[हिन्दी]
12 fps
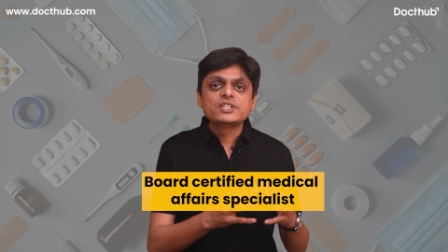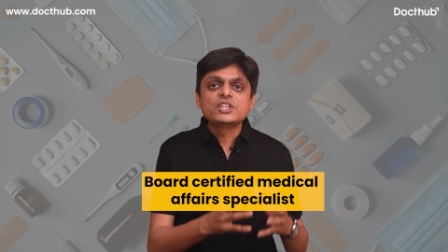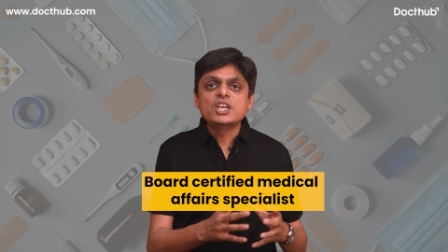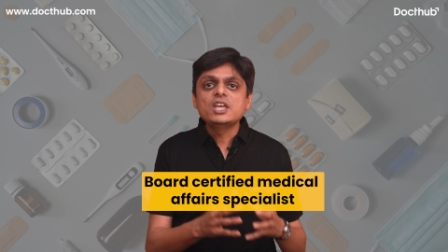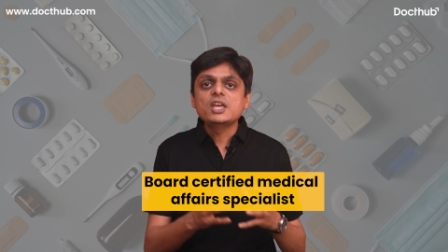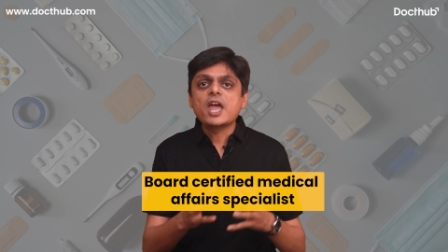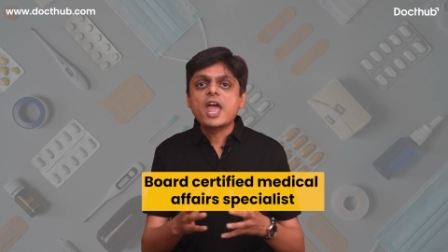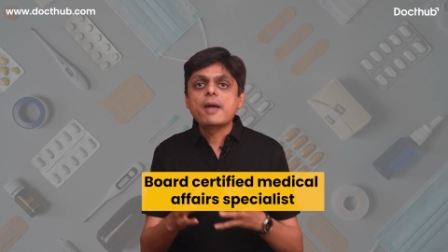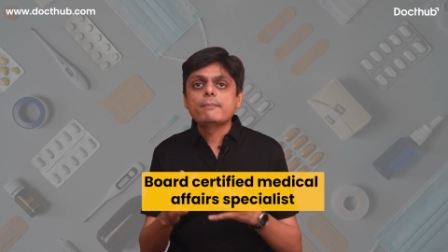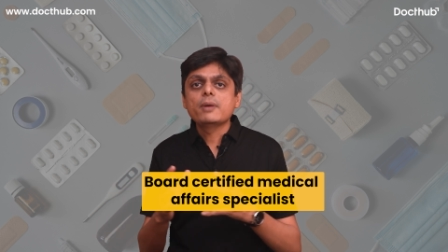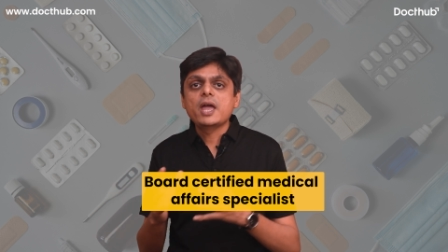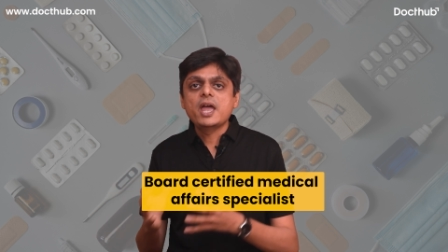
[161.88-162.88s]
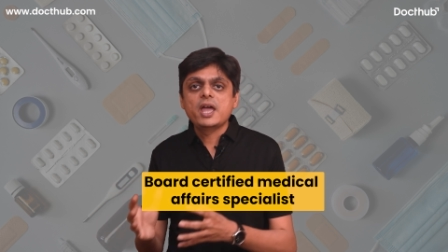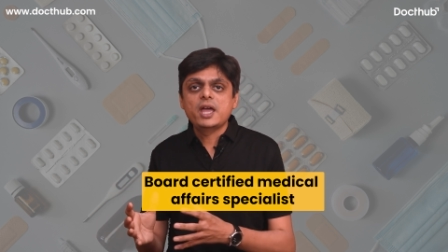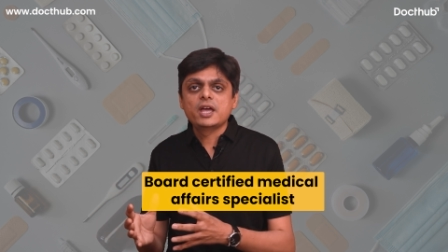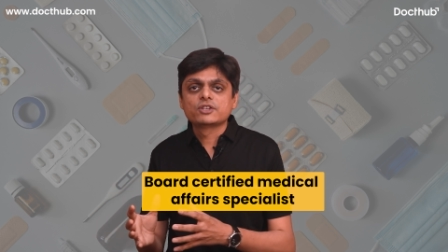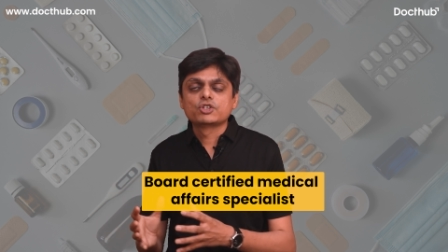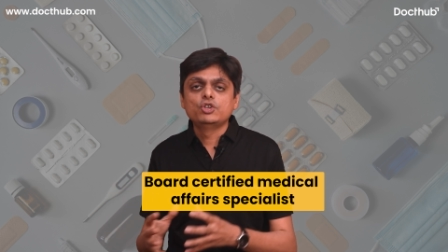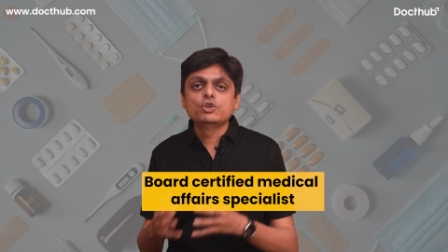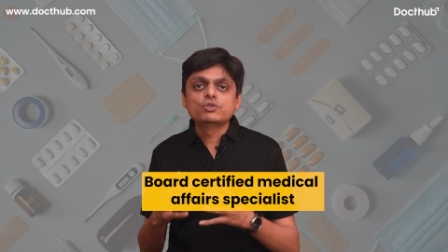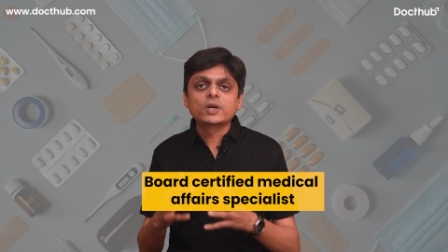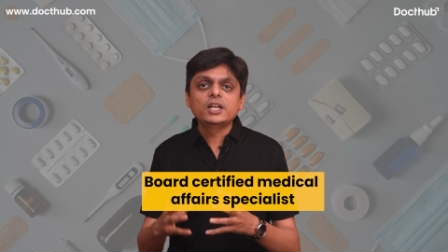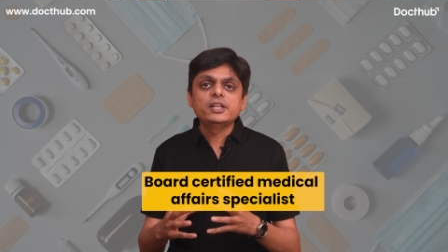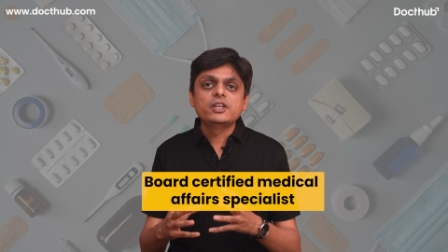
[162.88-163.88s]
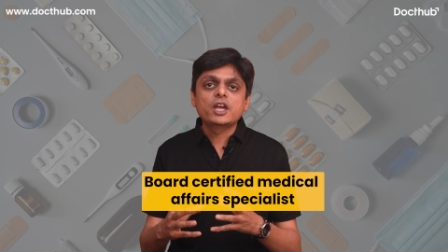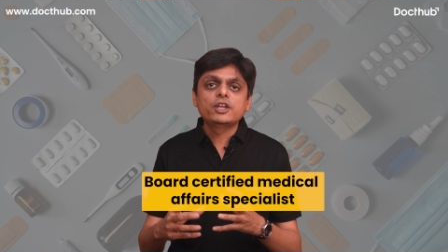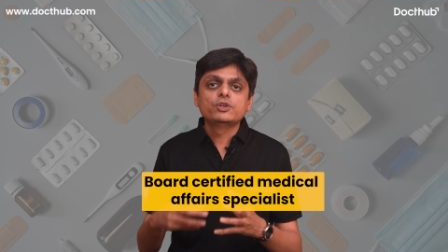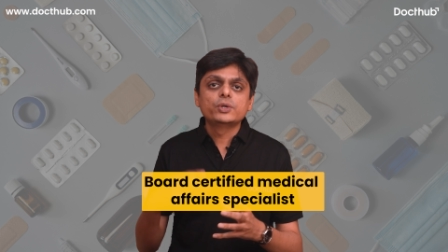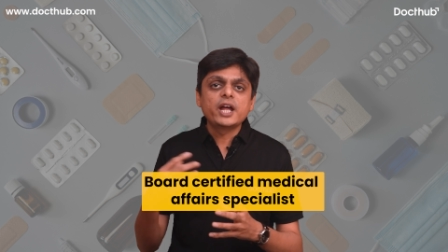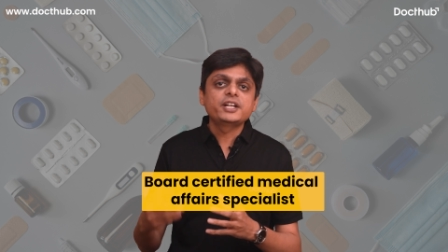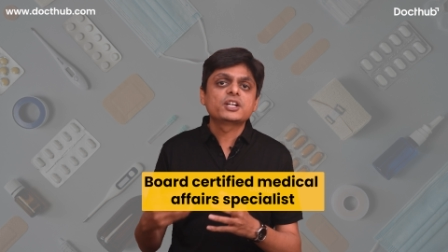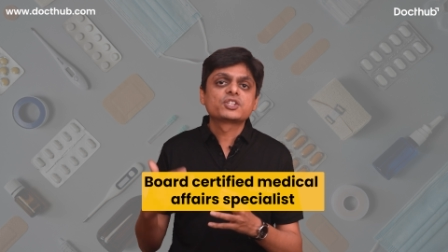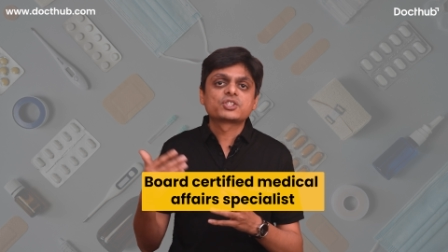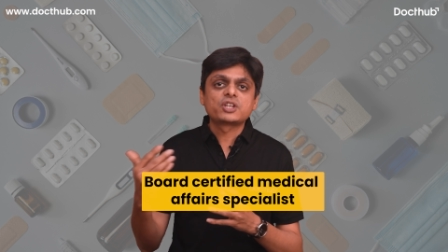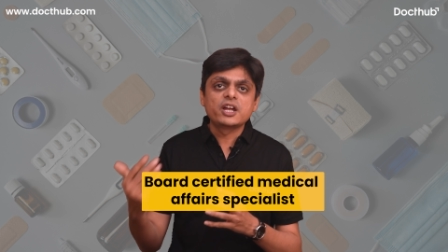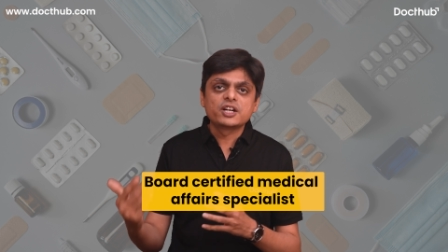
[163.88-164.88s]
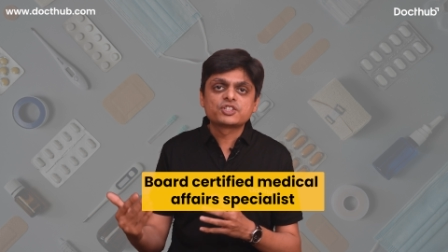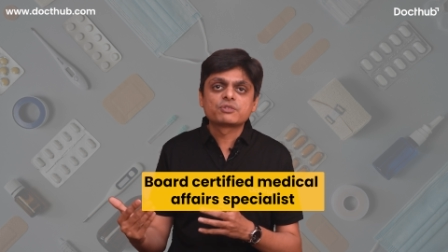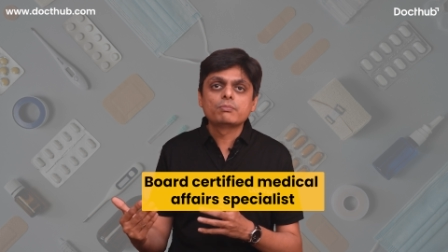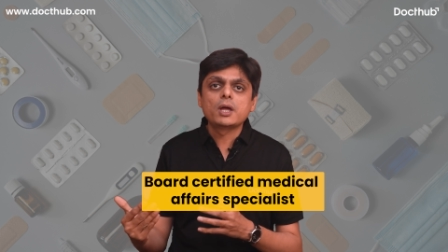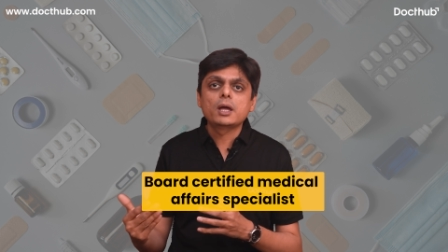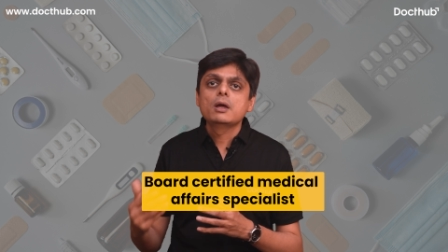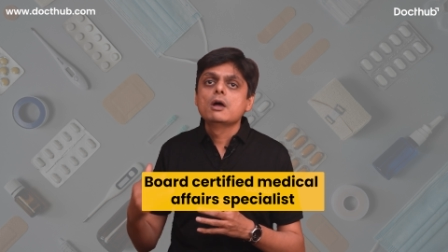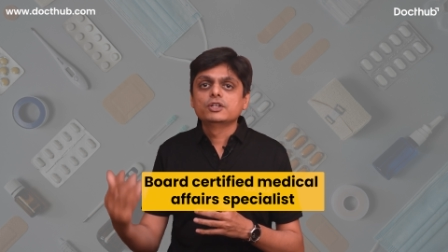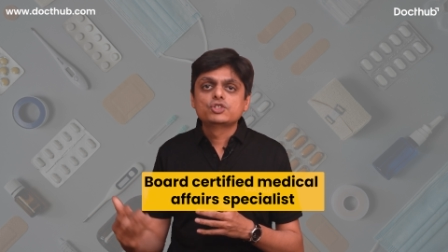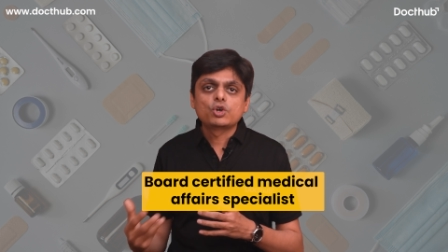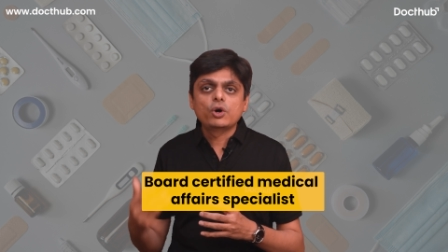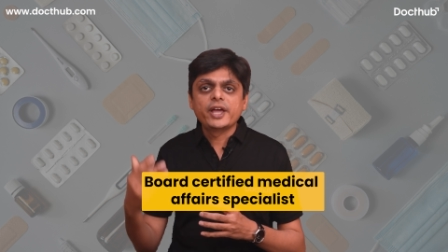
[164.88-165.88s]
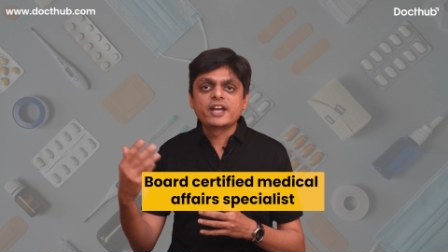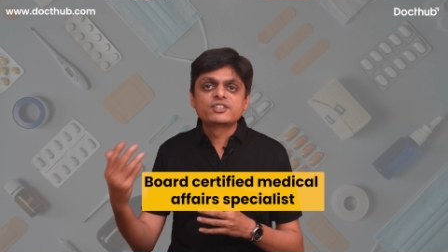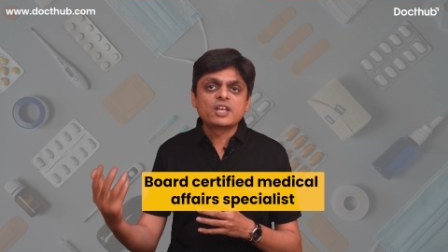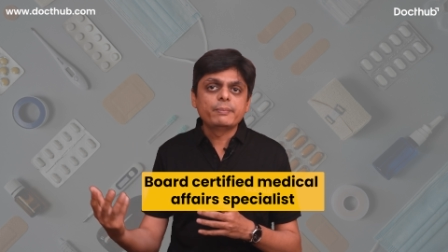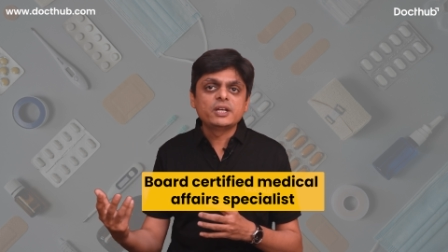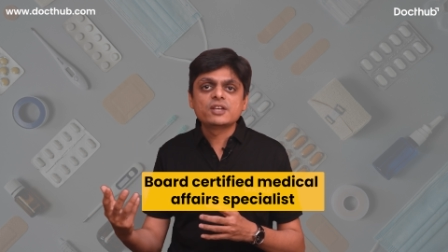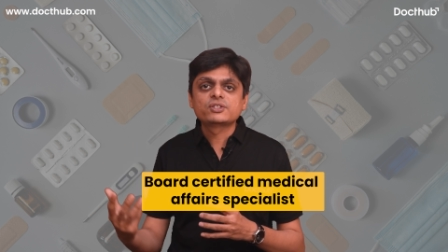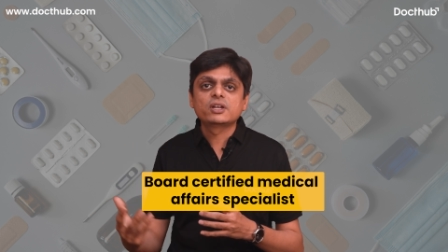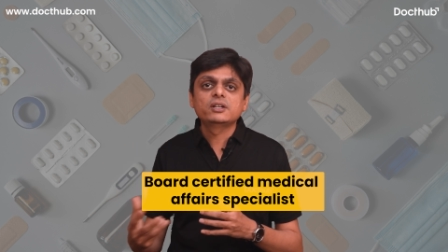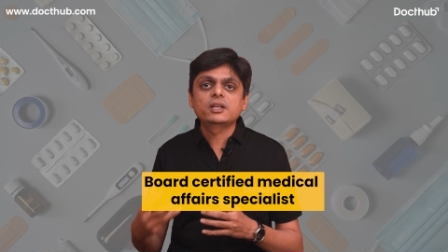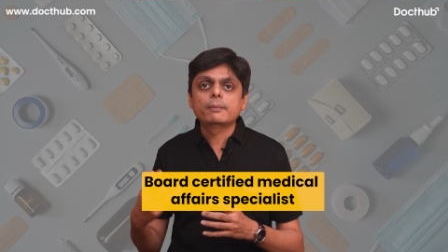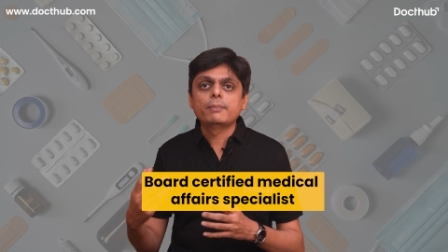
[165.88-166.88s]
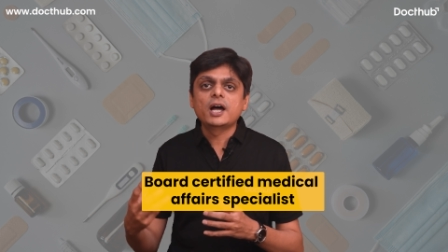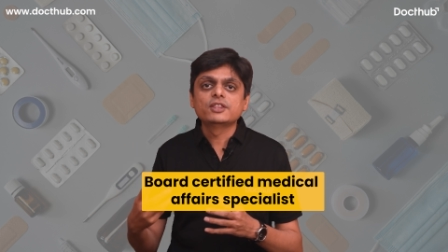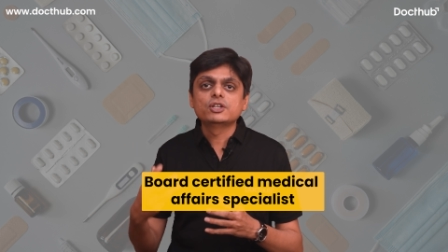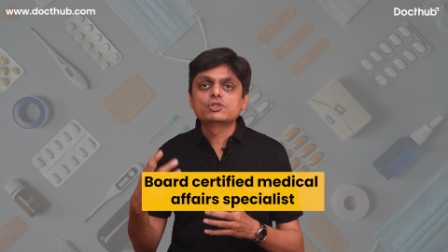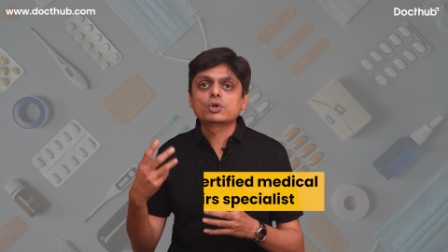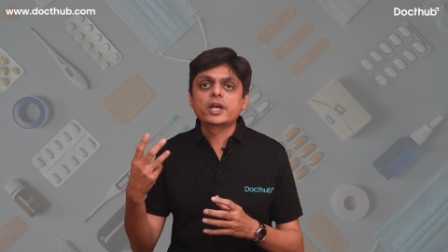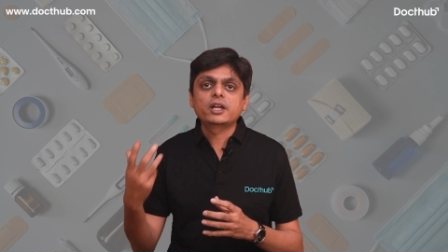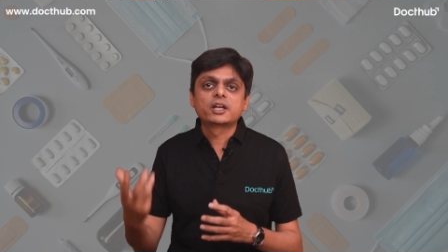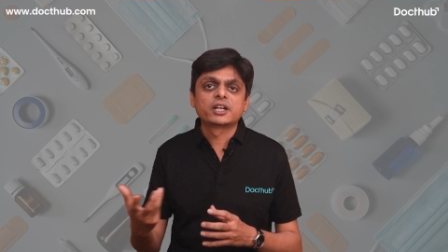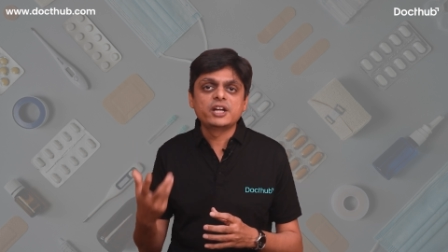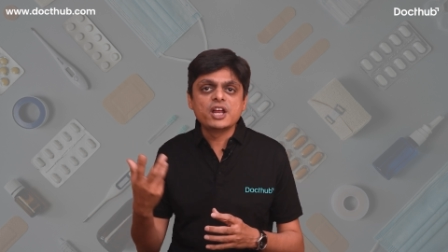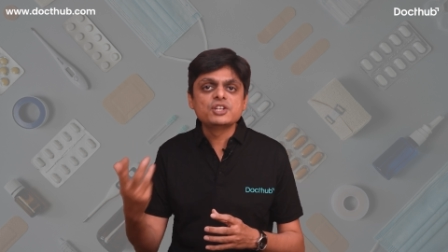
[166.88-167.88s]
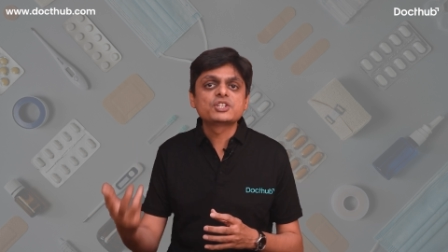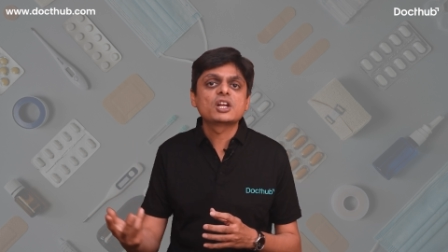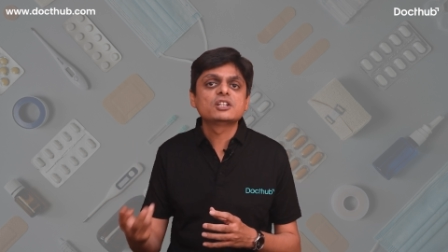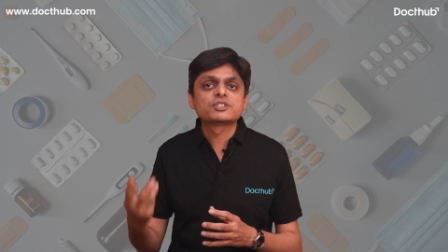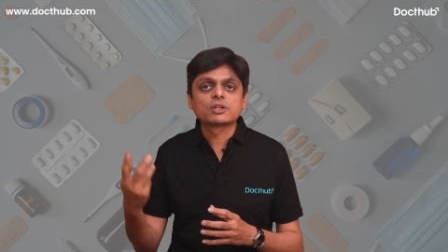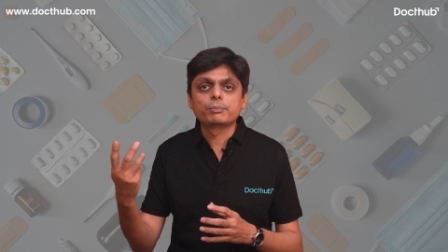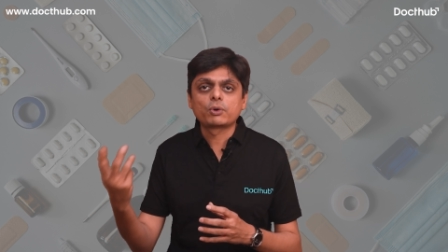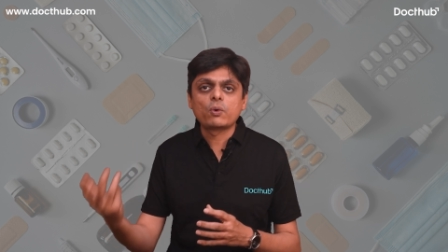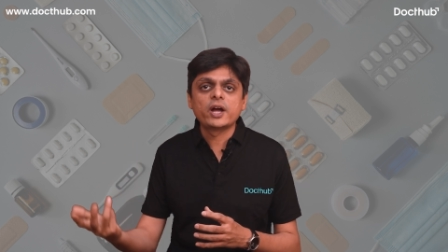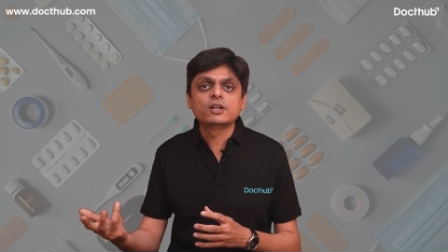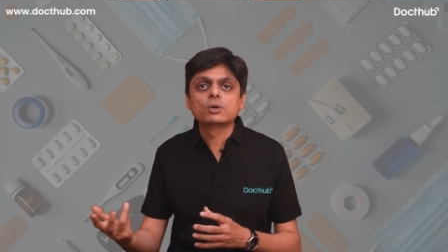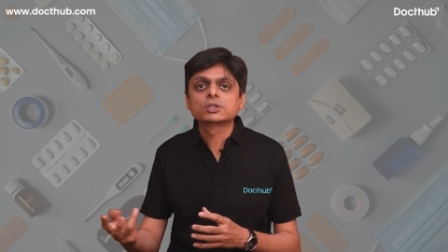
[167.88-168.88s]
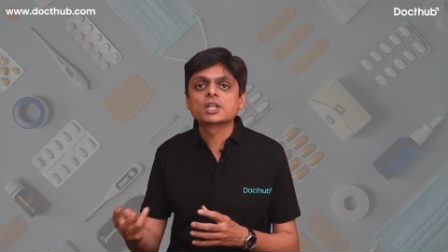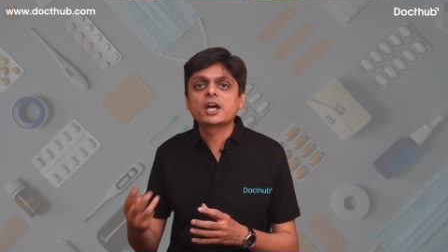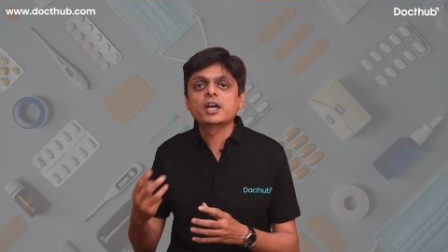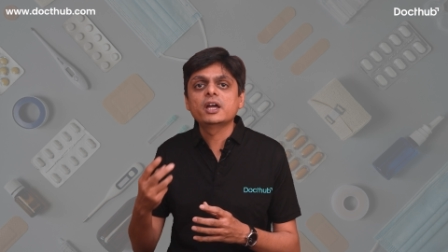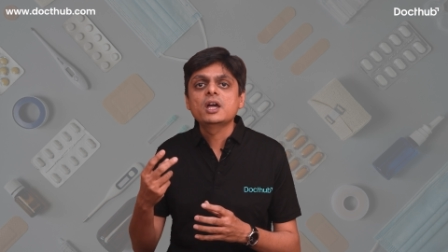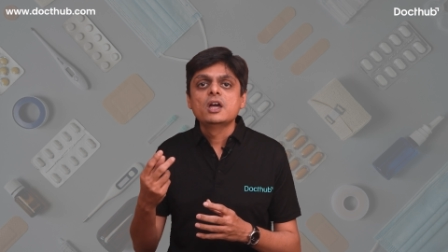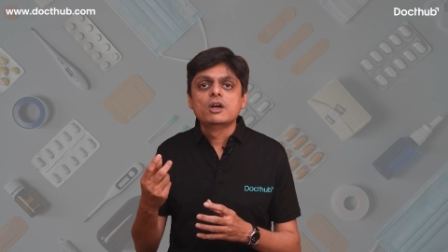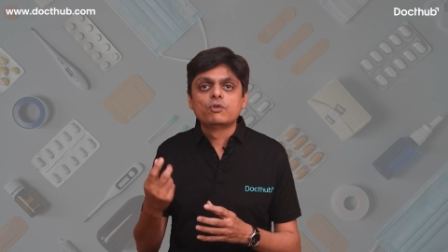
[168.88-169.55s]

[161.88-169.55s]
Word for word: सी एम ए एस यूजली ये यूनाइटेड स्टेट्स में जो एग्जामिनेशन के बाद जो एक क्रीडेंशियल्स प्रोवाइड होता है